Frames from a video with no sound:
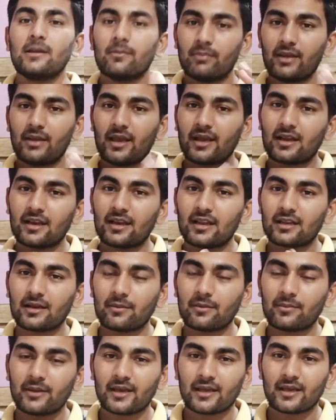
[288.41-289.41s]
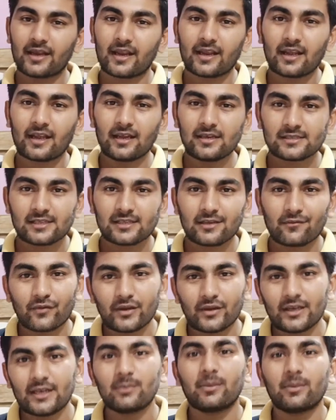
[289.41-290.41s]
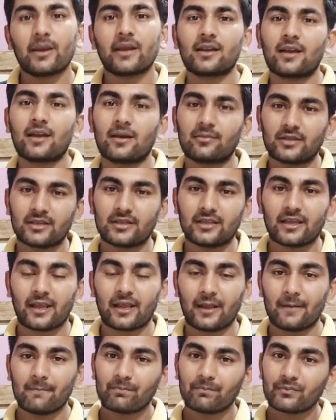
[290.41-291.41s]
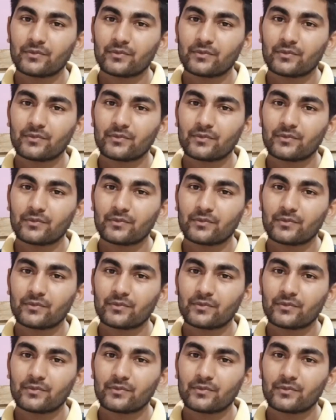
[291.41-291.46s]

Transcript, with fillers: ब्लैक कलर का बैग रहेगा इसे फीली बैग नाम दे देंगे